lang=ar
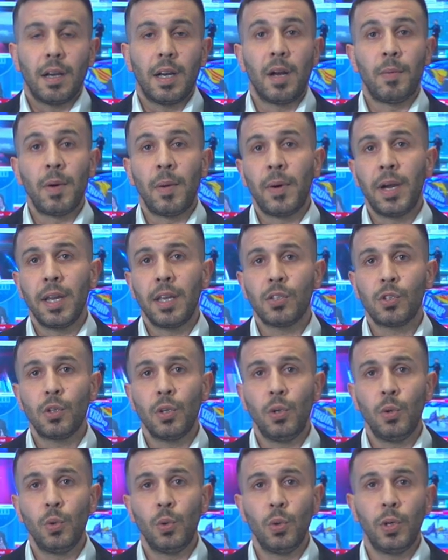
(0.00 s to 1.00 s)
قام ما
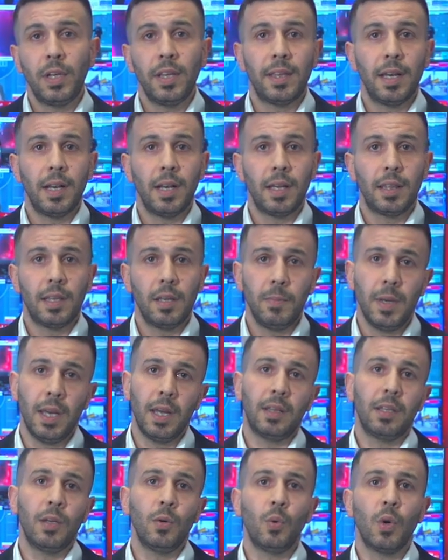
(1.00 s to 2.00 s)
يصل ل
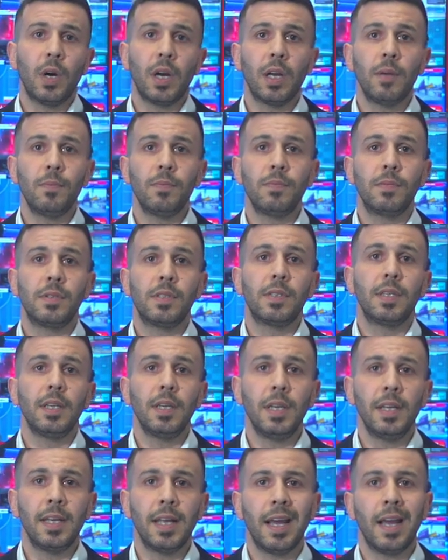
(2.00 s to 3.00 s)

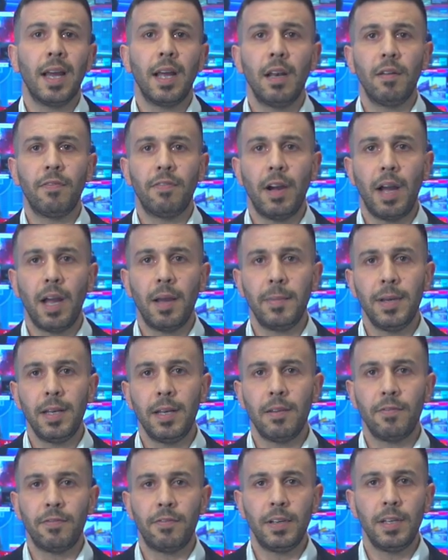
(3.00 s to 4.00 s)
350 ألف
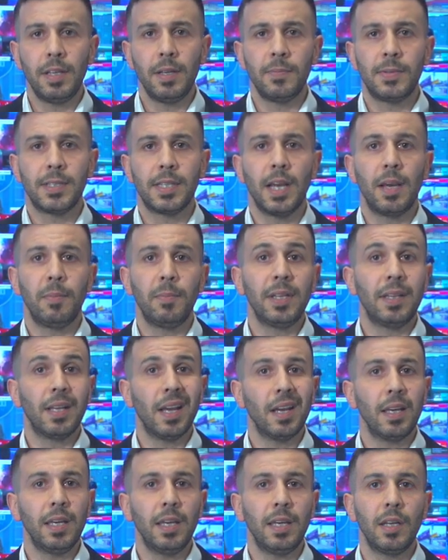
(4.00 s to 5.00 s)
عميل في النمسا
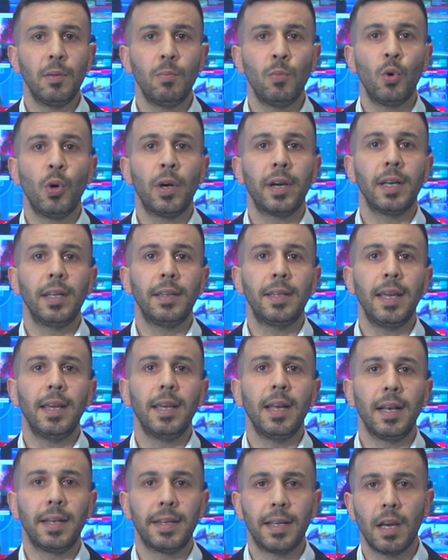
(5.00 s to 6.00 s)
بتغيير
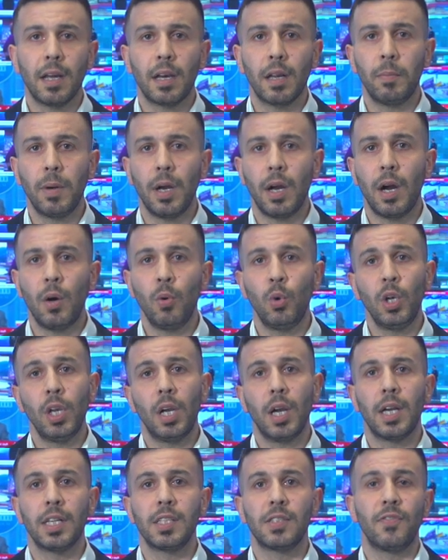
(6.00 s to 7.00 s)
موردي الكهرباء أو
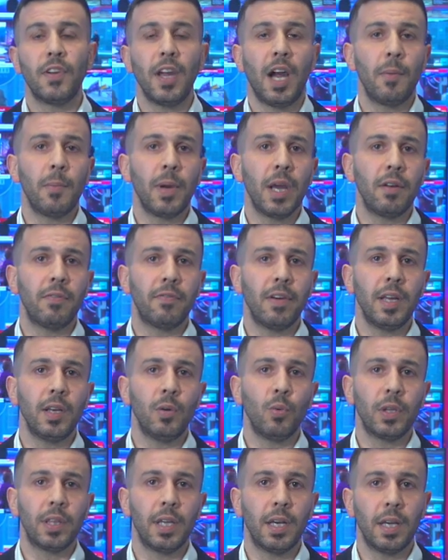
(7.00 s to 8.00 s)
الغاز في عام
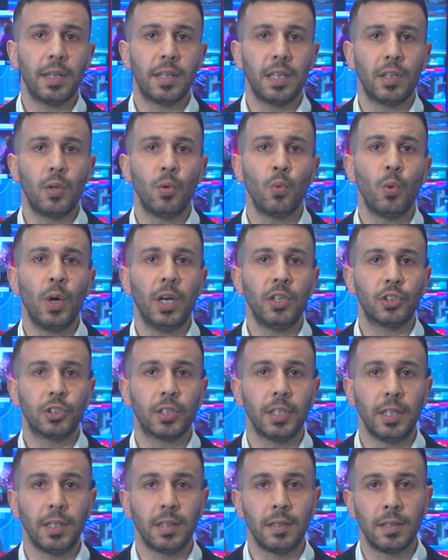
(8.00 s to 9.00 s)

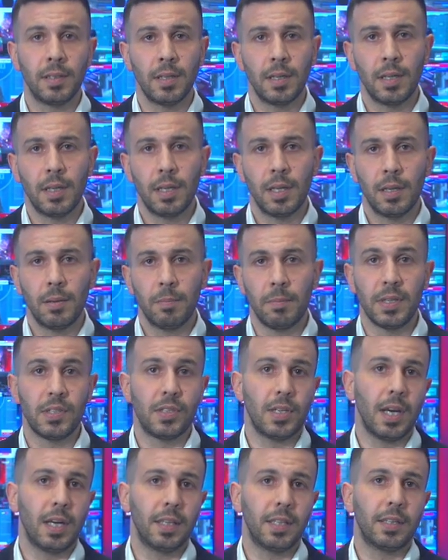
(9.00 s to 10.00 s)
2023
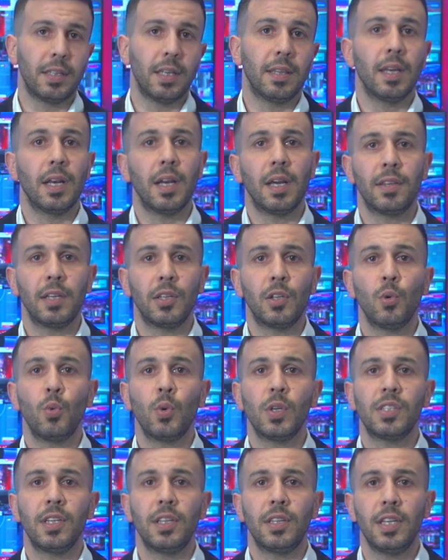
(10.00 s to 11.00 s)
بزيادة
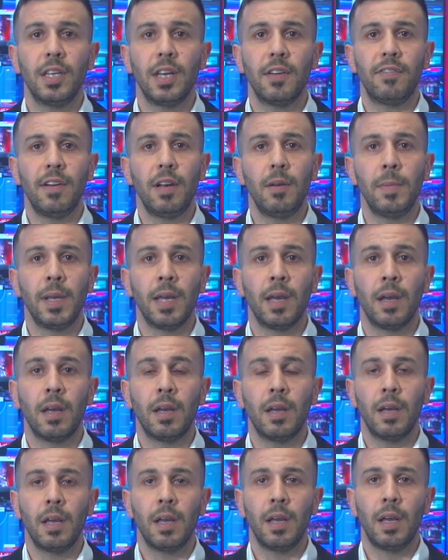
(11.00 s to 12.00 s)

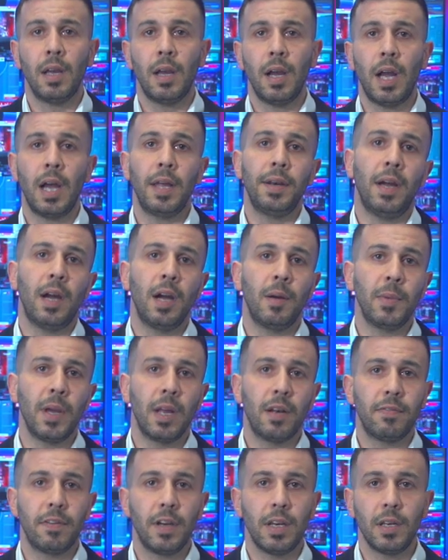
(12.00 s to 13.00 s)
63% عن عام
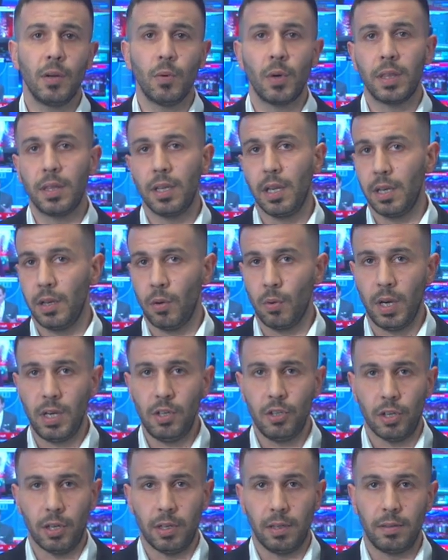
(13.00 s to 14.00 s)

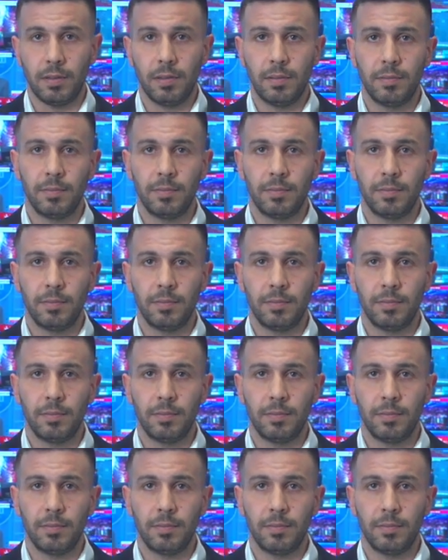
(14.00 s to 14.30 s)
2022